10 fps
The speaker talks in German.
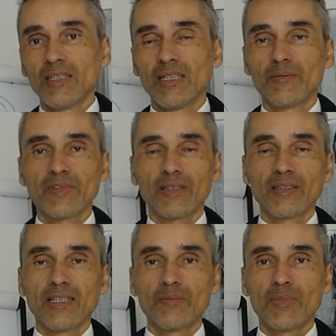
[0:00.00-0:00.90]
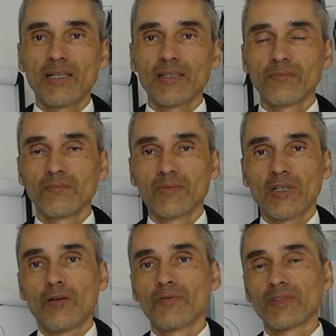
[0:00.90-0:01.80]
einfach einen ehemaligen
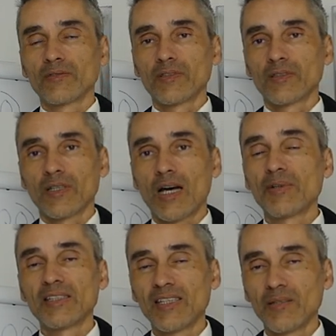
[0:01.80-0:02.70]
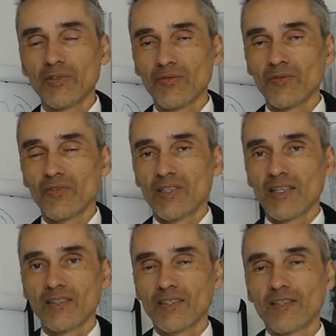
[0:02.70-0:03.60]
Auf äh, Arbeitgeber
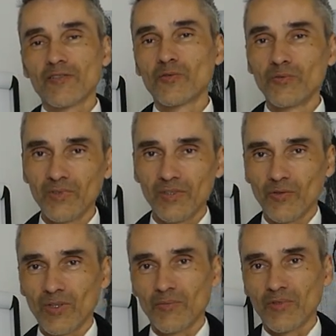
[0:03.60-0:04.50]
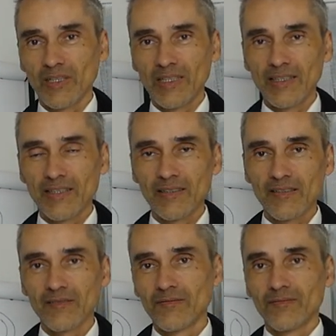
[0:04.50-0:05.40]
sozusagen dann als Kunden gewonnen haben oder
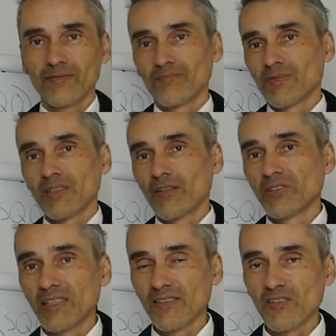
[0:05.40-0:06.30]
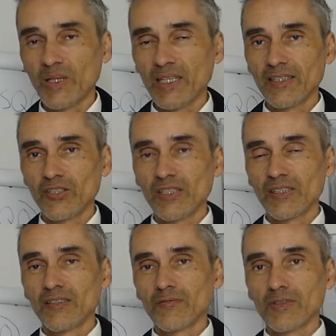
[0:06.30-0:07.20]
ähnliches. Das ist auch eine ganz normale
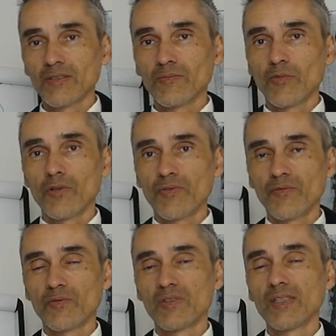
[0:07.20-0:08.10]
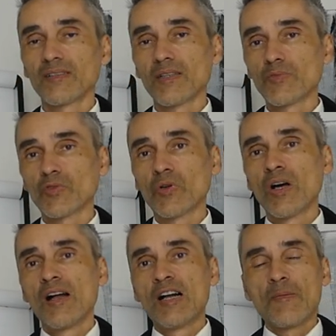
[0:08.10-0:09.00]
Geschichte. Ne? Häufig funktioniert es eben so.
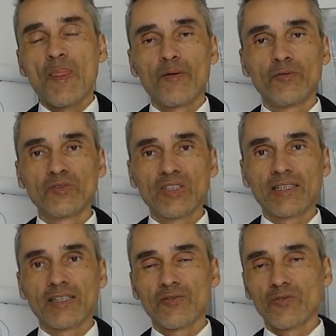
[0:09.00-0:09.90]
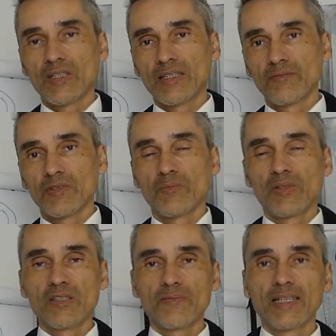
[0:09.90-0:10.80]
Und dann hast du da, sag
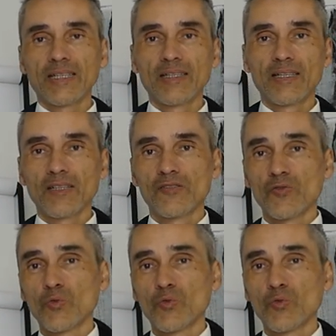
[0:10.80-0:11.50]
mal, zwei, drei Jahre zu